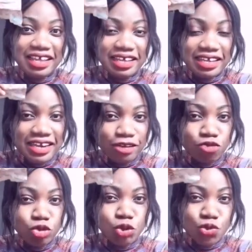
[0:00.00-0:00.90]
il est
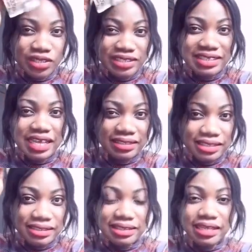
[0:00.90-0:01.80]
toujours le dièse
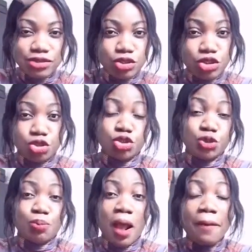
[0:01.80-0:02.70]
de dièse, il ne
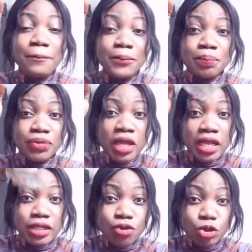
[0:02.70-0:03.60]
change pas.
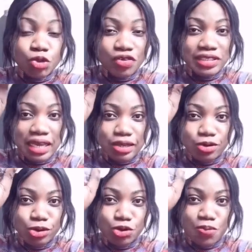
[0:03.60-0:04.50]
Donc, je veux dire à
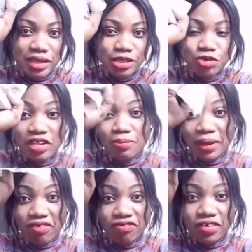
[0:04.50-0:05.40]
quelqu'un ce matin, je vais être
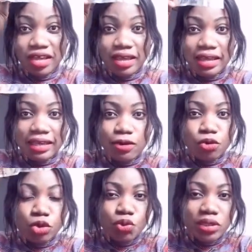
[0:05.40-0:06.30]
brève. Quel
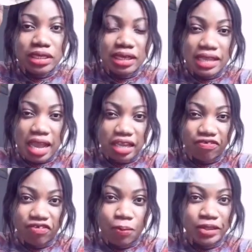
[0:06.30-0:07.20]
que soit ce qui t'est
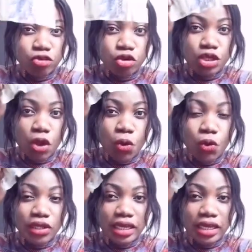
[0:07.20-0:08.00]
arrivé, peut-être que tu as rencontré